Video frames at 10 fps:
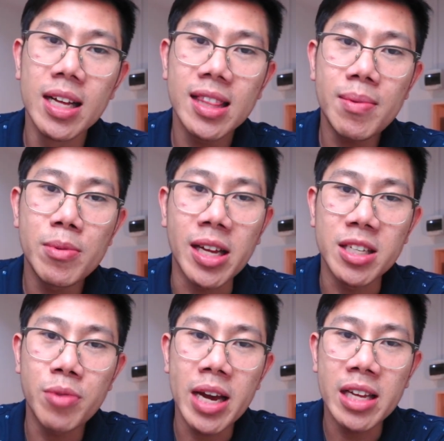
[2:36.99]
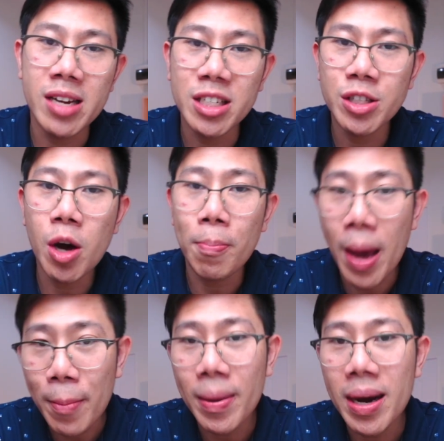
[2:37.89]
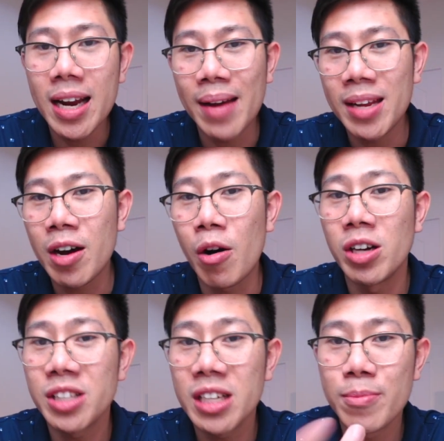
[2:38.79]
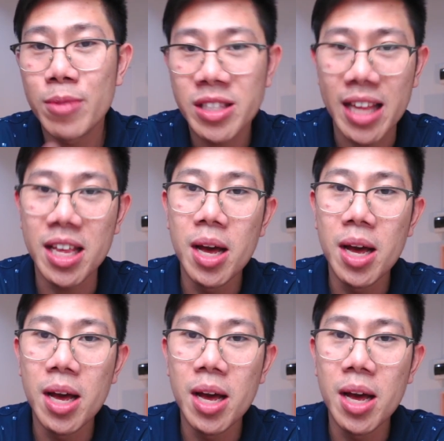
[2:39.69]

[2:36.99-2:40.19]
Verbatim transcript: ได้มีบริษัทที่ชื่อว่า International Paper นะได้ขอซื้อบริษัท